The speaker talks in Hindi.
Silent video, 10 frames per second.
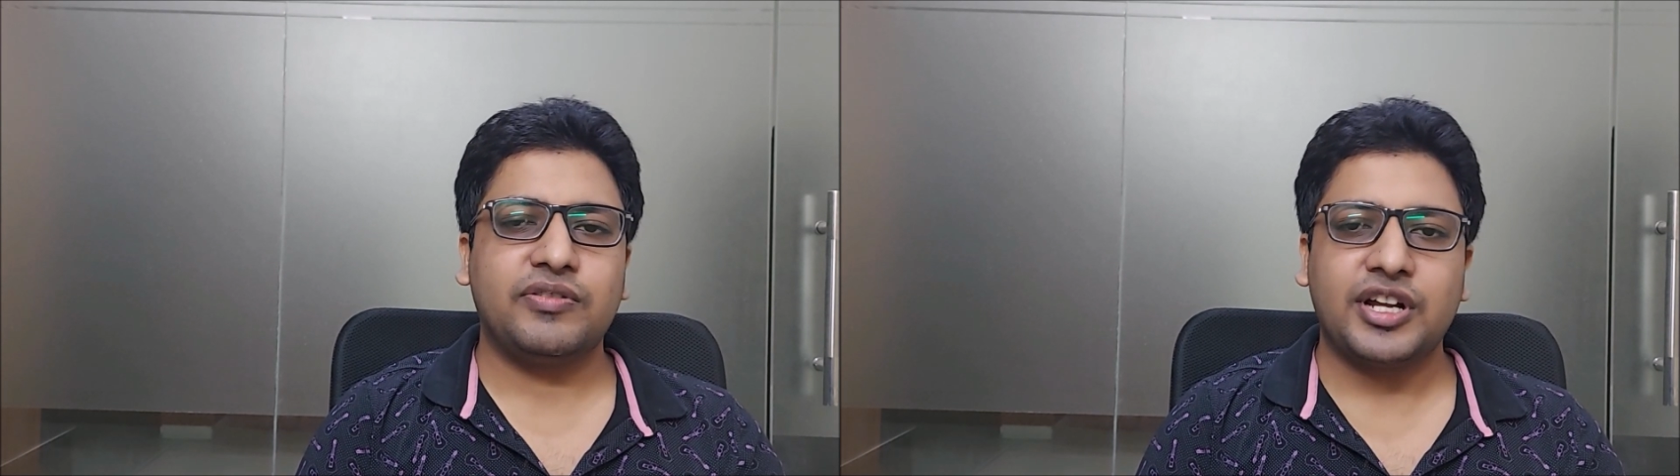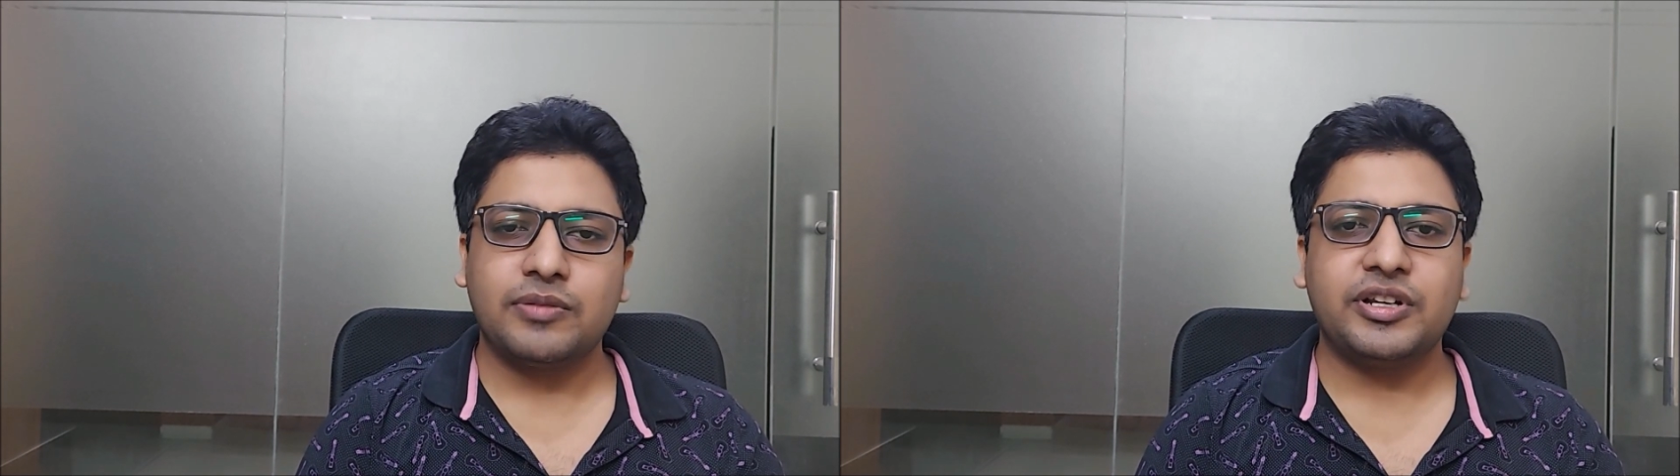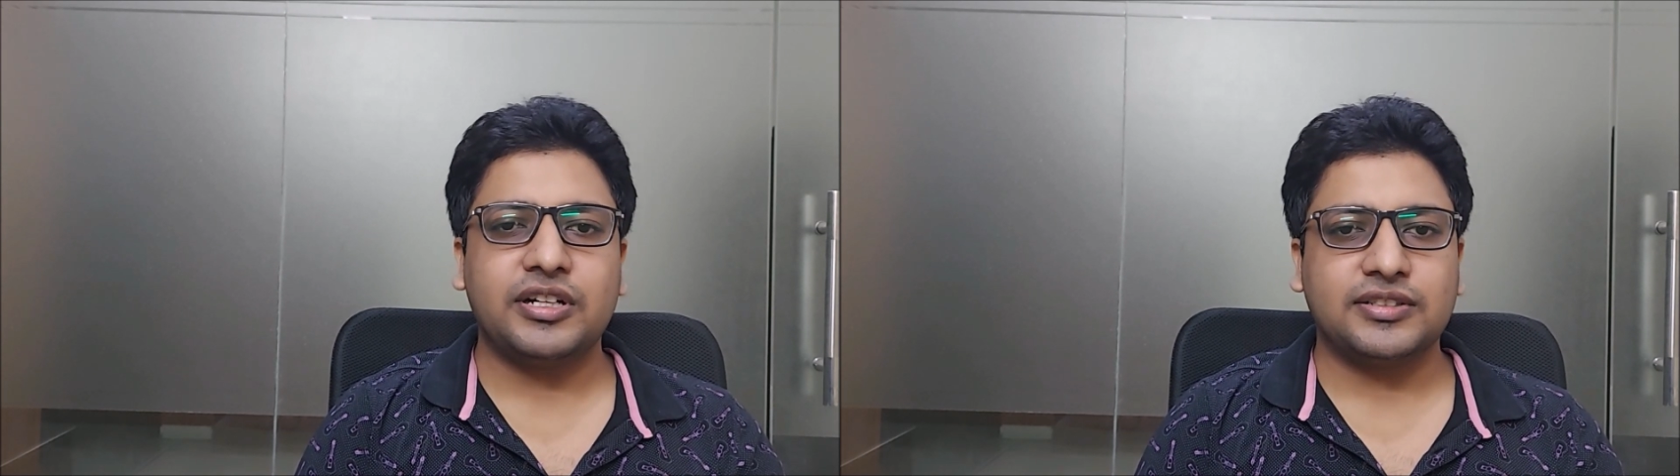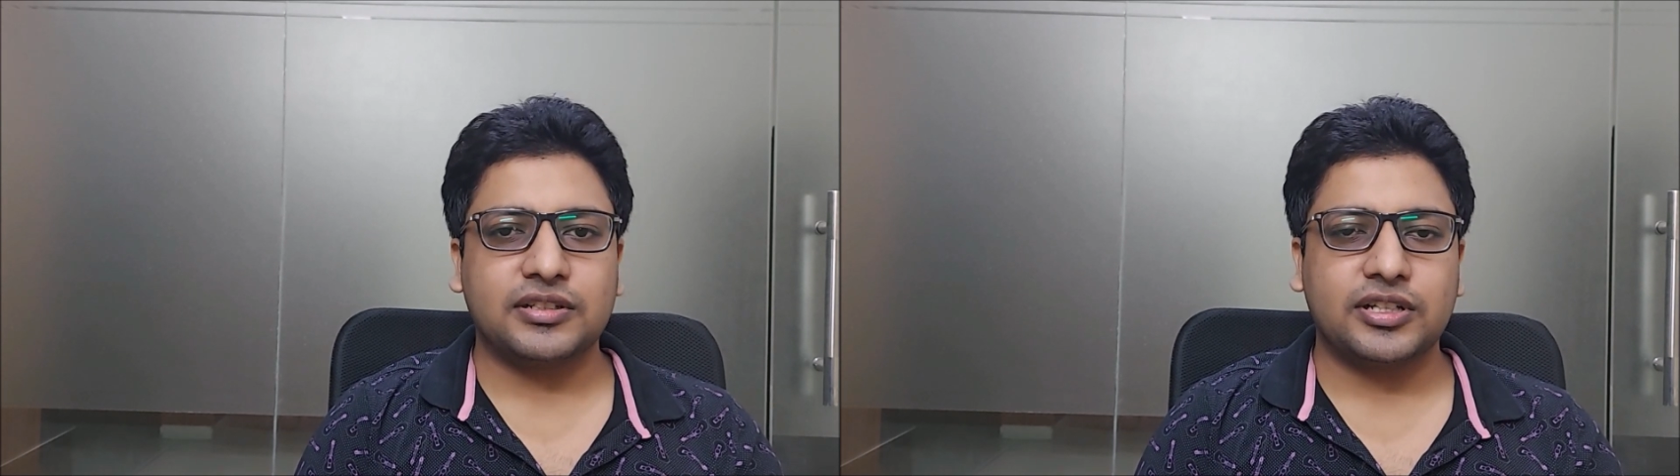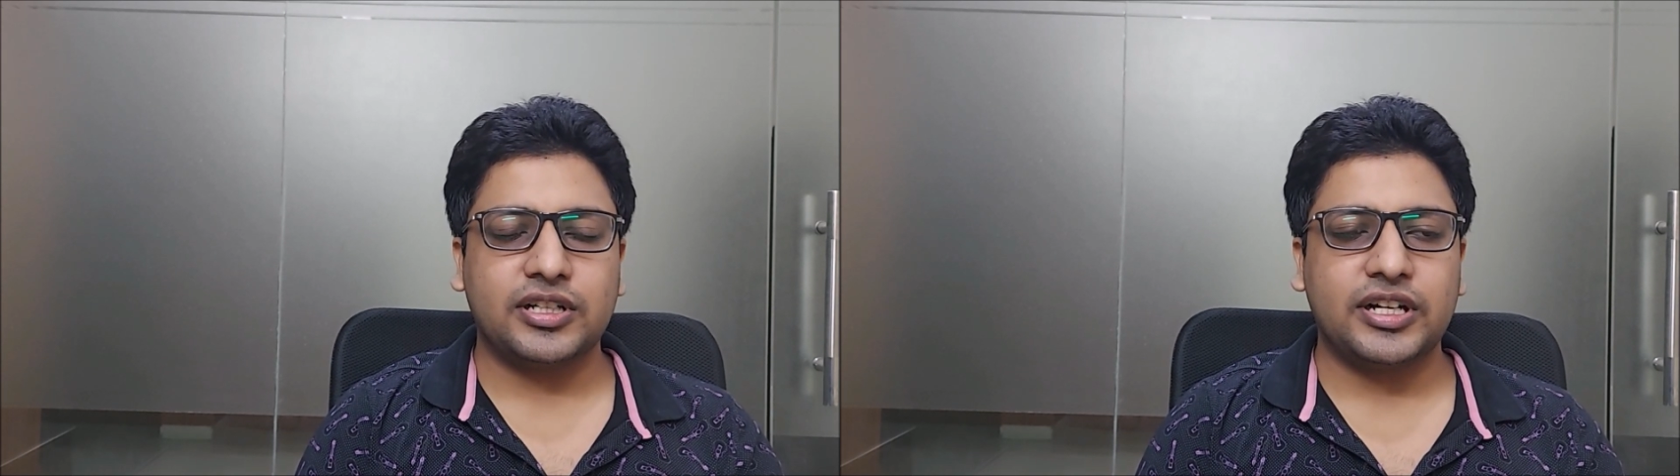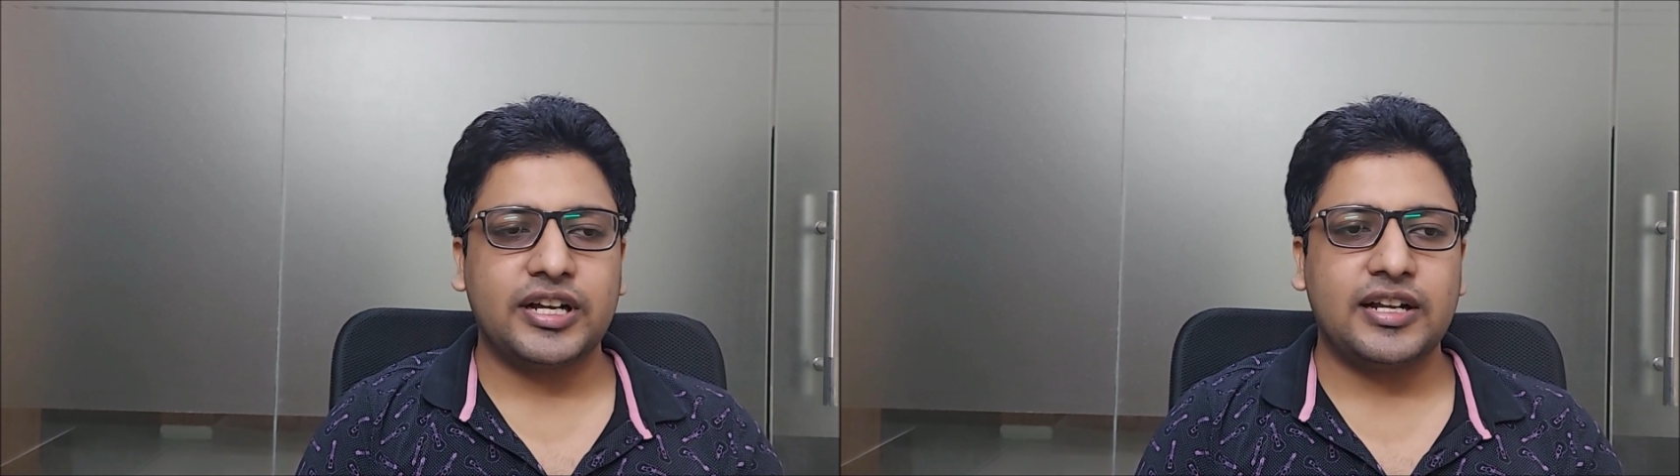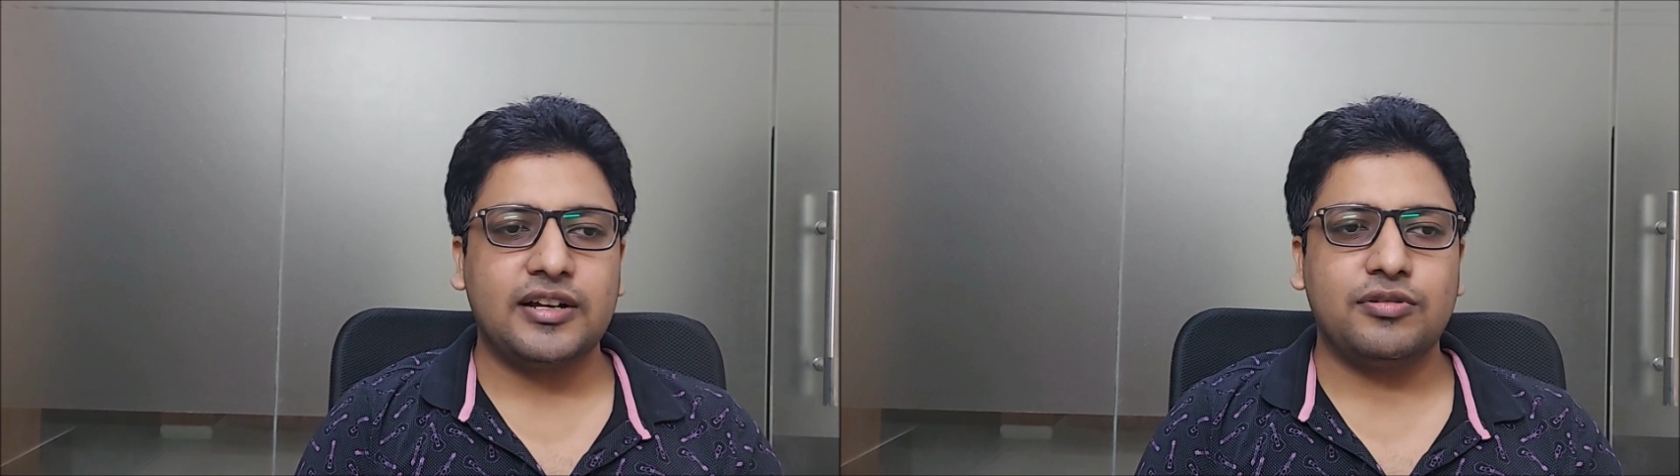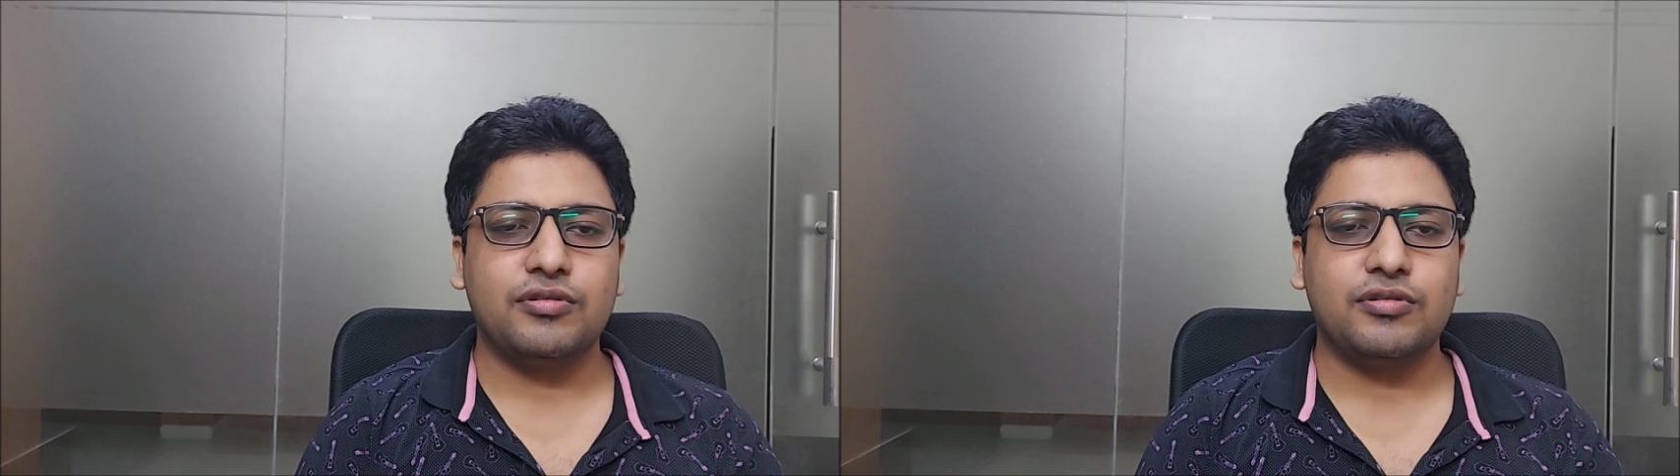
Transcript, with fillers: बवाना भी कर सकते हैं रिठाला